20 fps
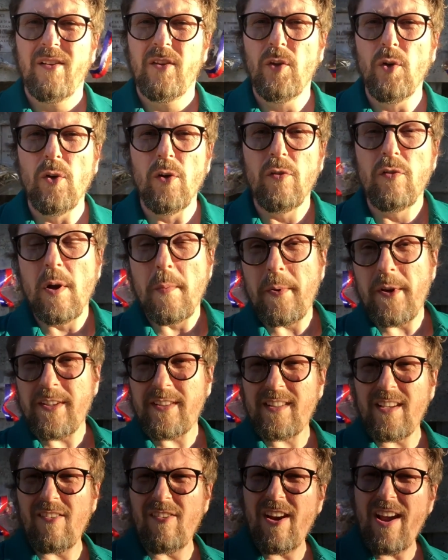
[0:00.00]
Ну, вы
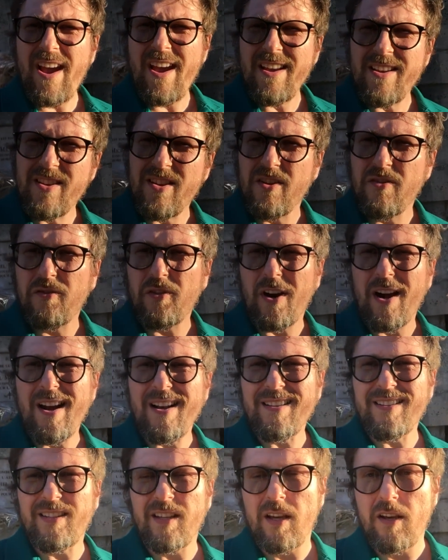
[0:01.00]
представляете,
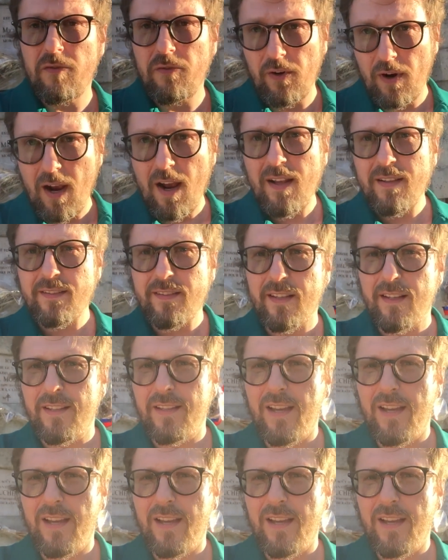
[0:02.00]
Франция, Франция,